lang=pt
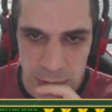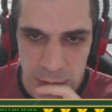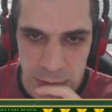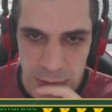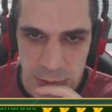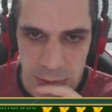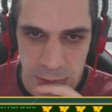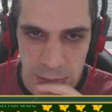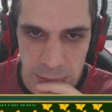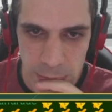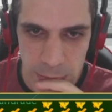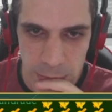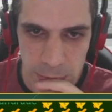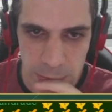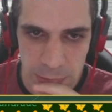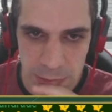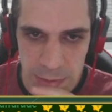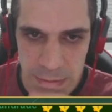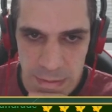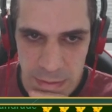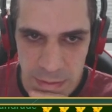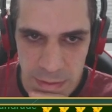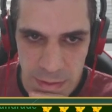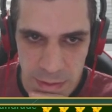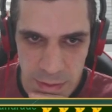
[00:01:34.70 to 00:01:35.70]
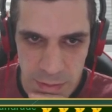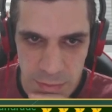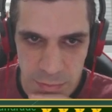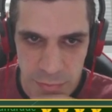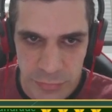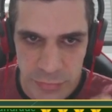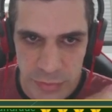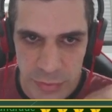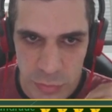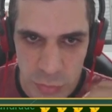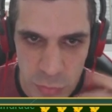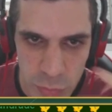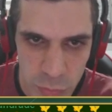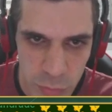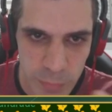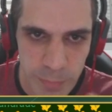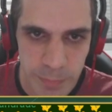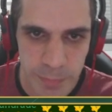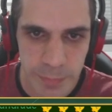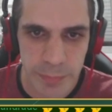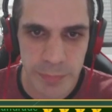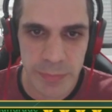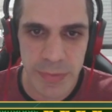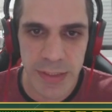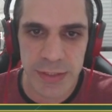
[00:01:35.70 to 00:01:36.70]
E agora faltou
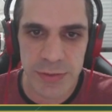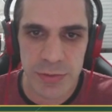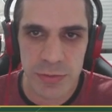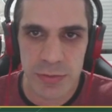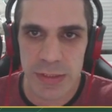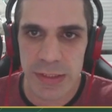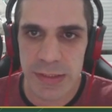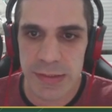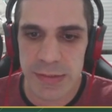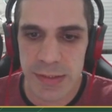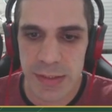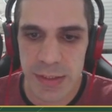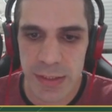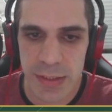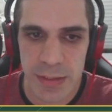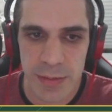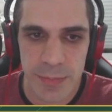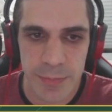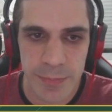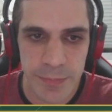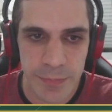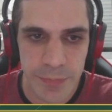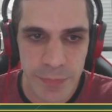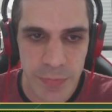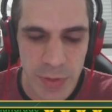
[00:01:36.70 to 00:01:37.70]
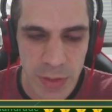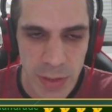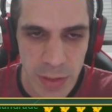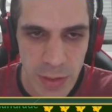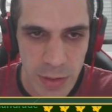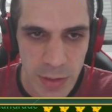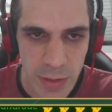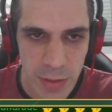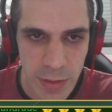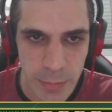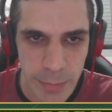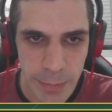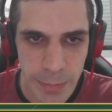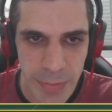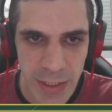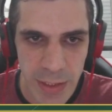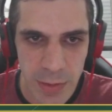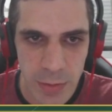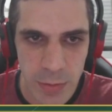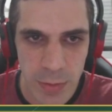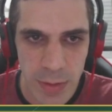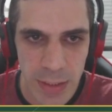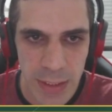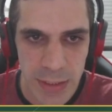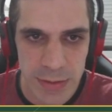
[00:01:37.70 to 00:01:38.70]
mais um lance aqui.
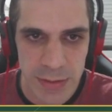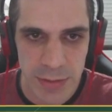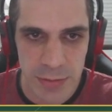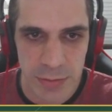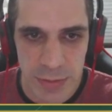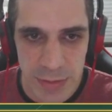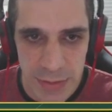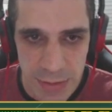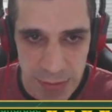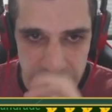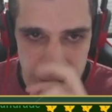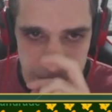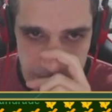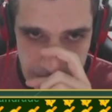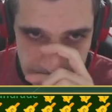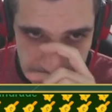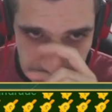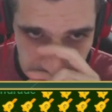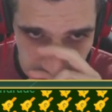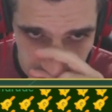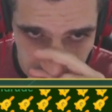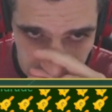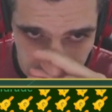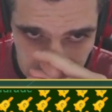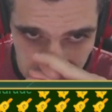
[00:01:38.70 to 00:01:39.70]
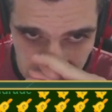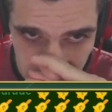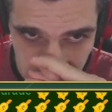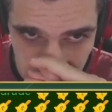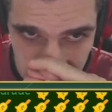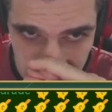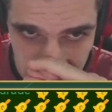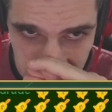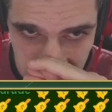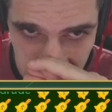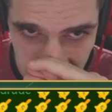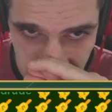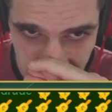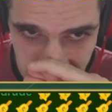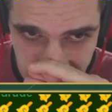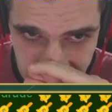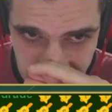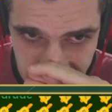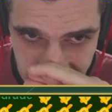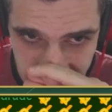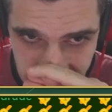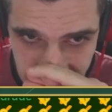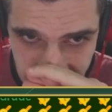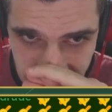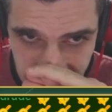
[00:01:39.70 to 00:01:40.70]
B4 é um lance que dá vontade de fazer.
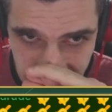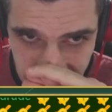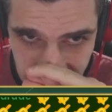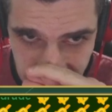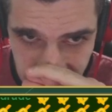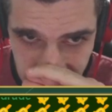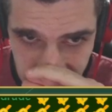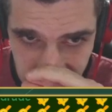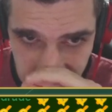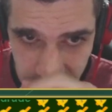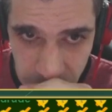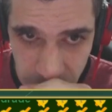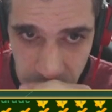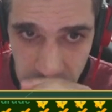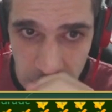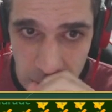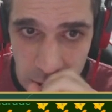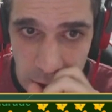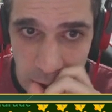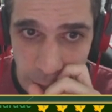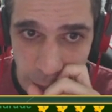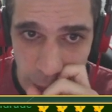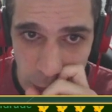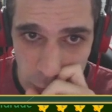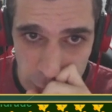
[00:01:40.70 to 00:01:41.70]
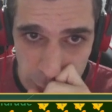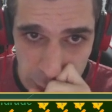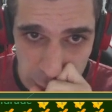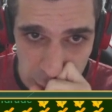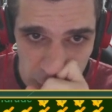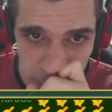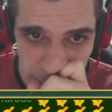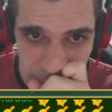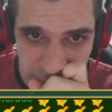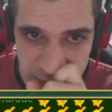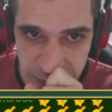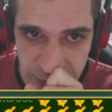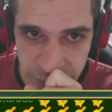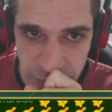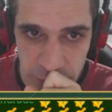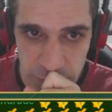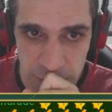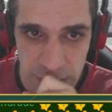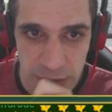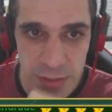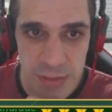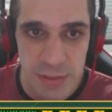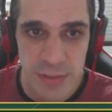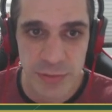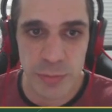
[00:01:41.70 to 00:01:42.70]
Bom, no melhor não passar
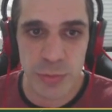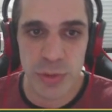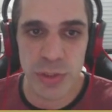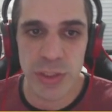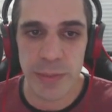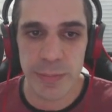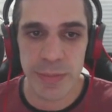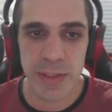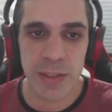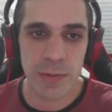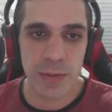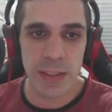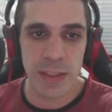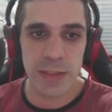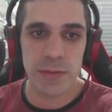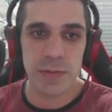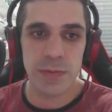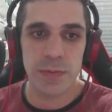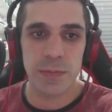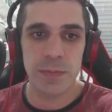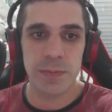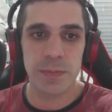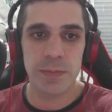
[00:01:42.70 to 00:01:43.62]
vontade, né? Vamos jogar B4.